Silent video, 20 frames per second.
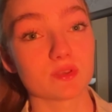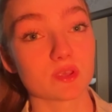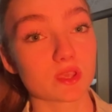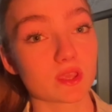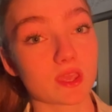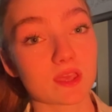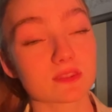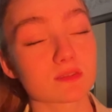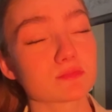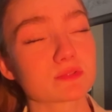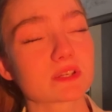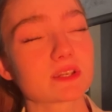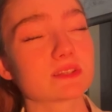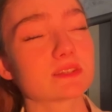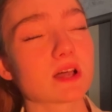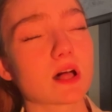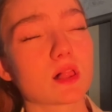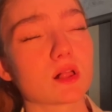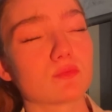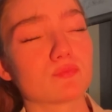Я там
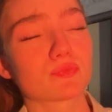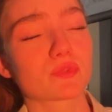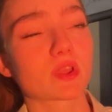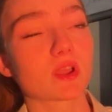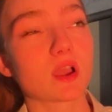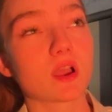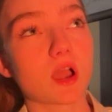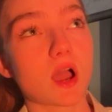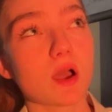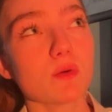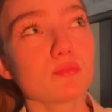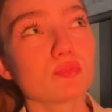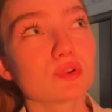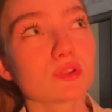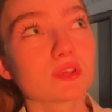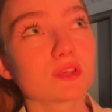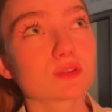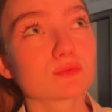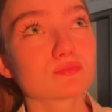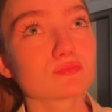заказала
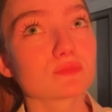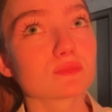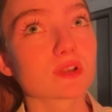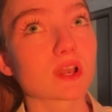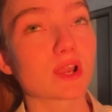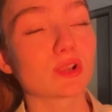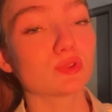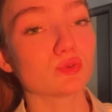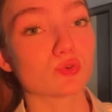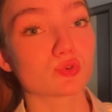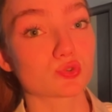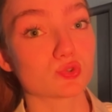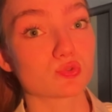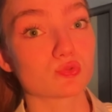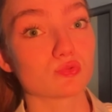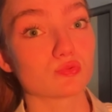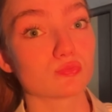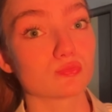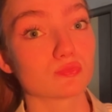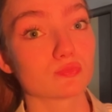гамбургер,
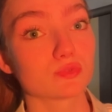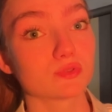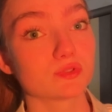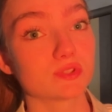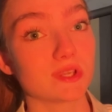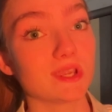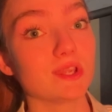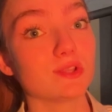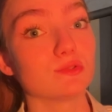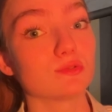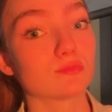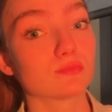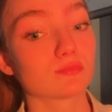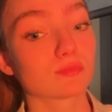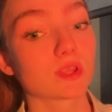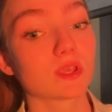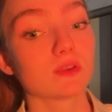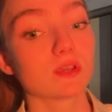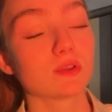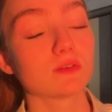картошку среднюю,
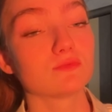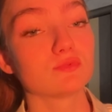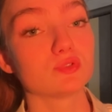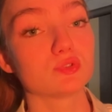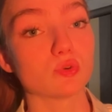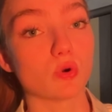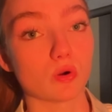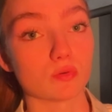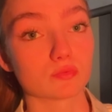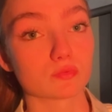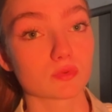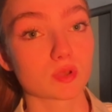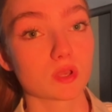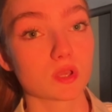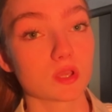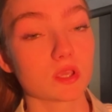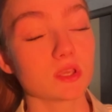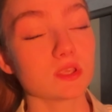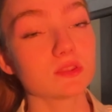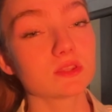все.
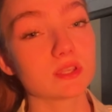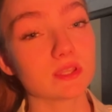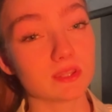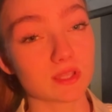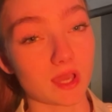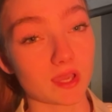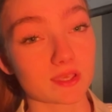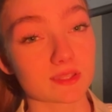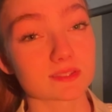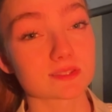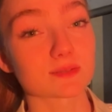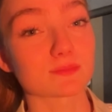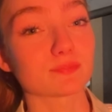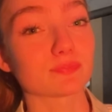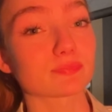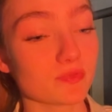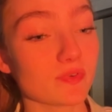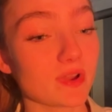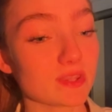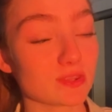И три наггетса.
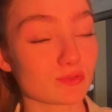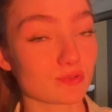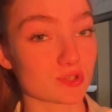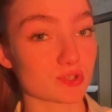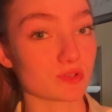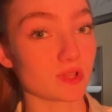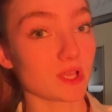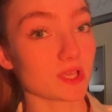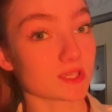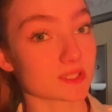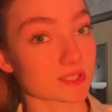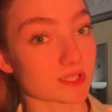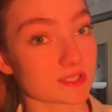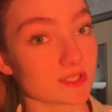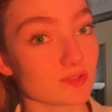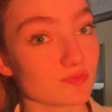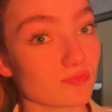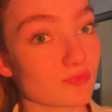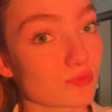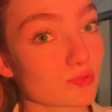Бывает такое желание
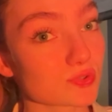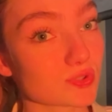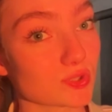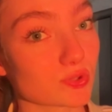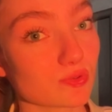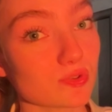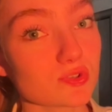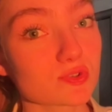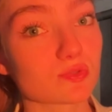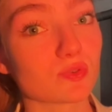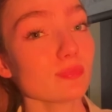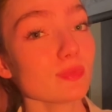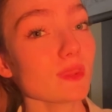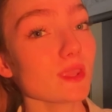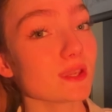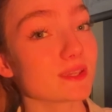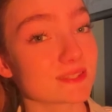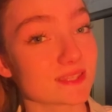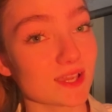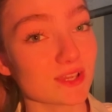сходить в вкусную точку.
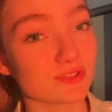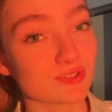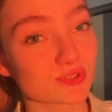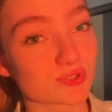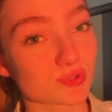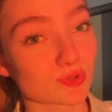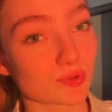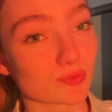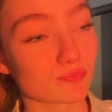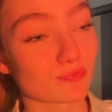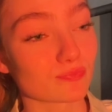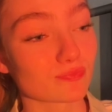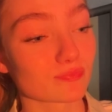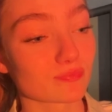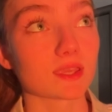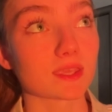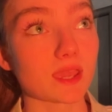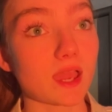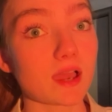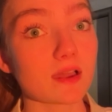И знаете что?
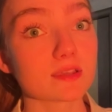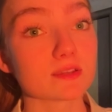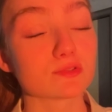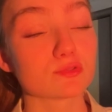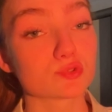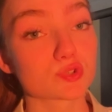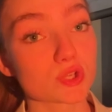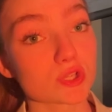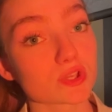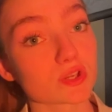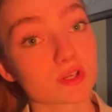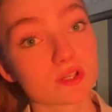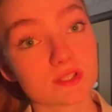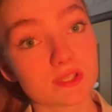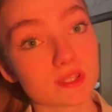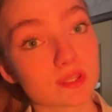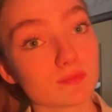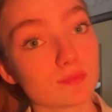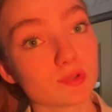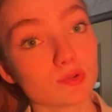Я уже
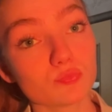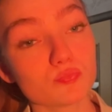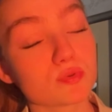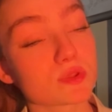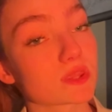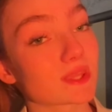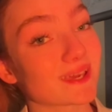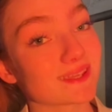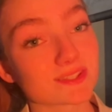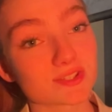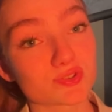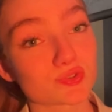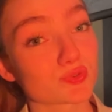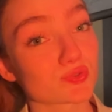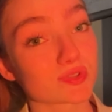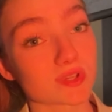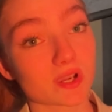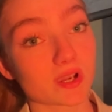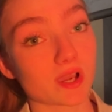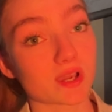где-то минут 15 жду
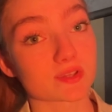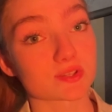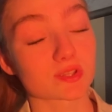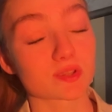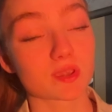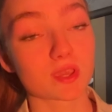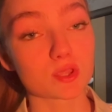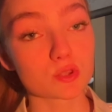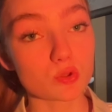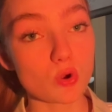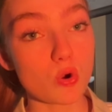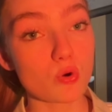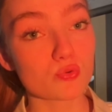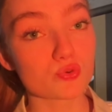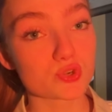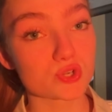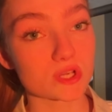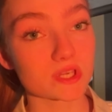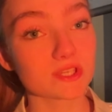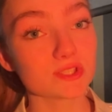заказ. Кино
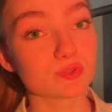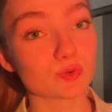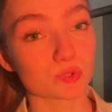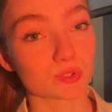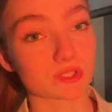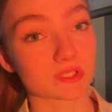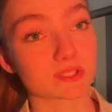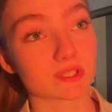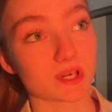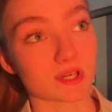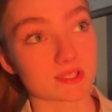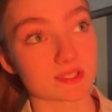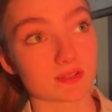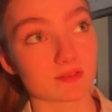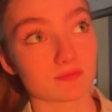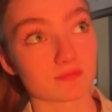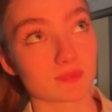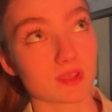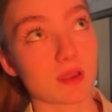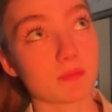уже идет, кстати.
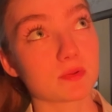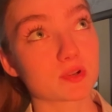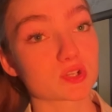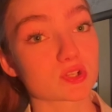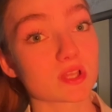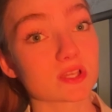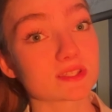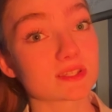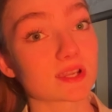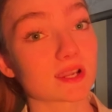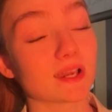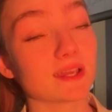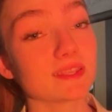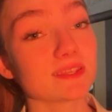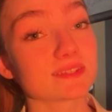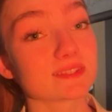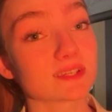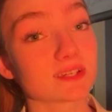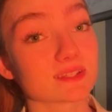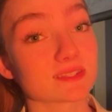Я пришла
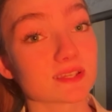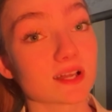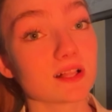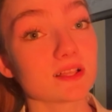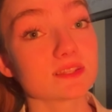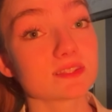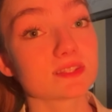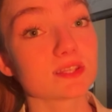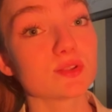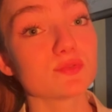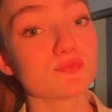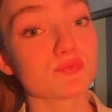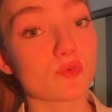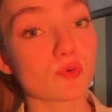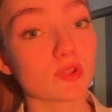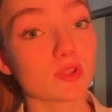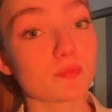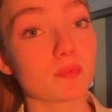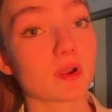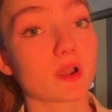заранее, заказала с
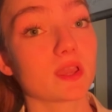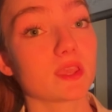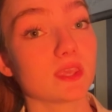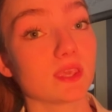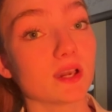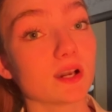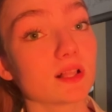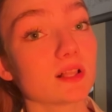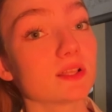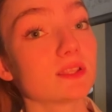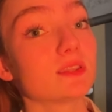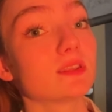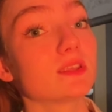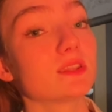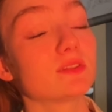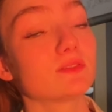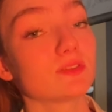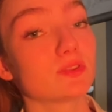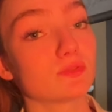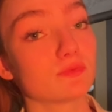телефона, пока ехала до
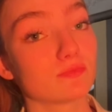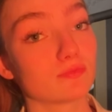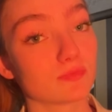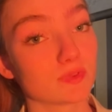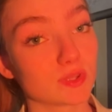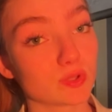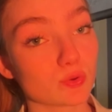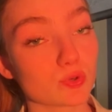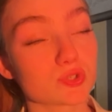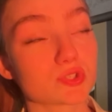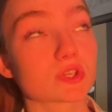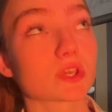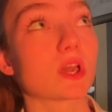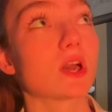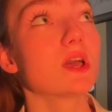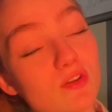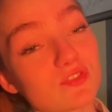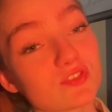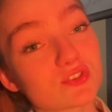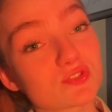этой точки.
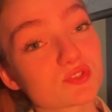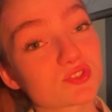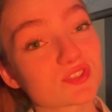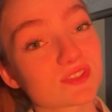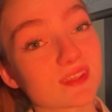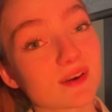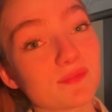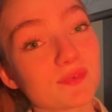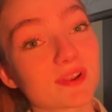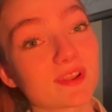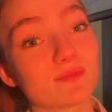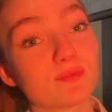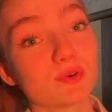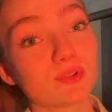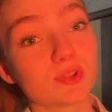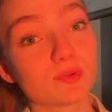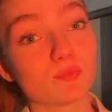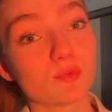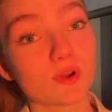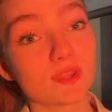Вижу, что там
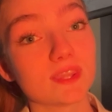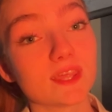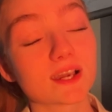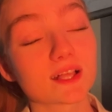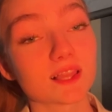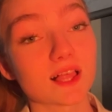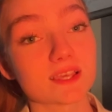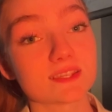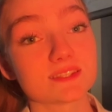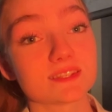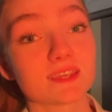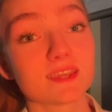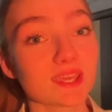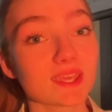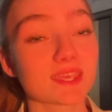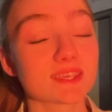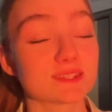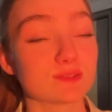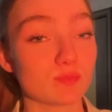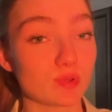работает мой одноклассник. И
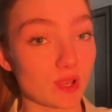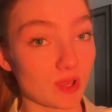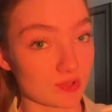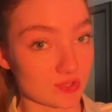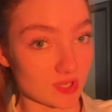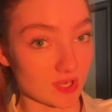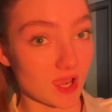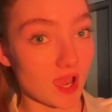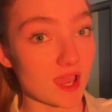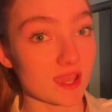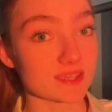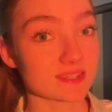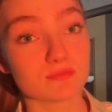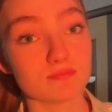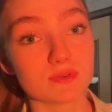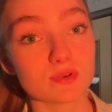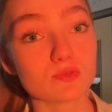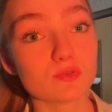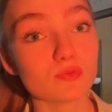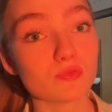я забираю заказ,
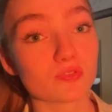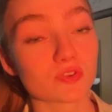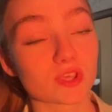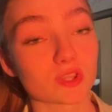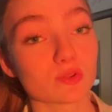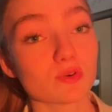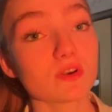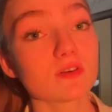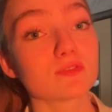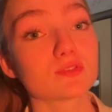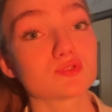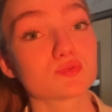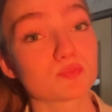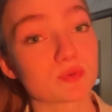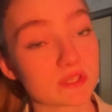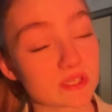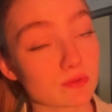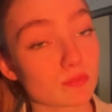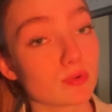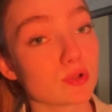бегу в кино, говорю
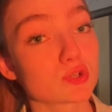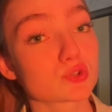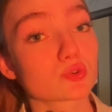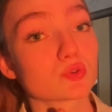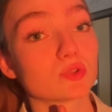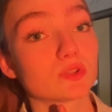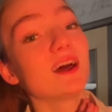спасибо большое.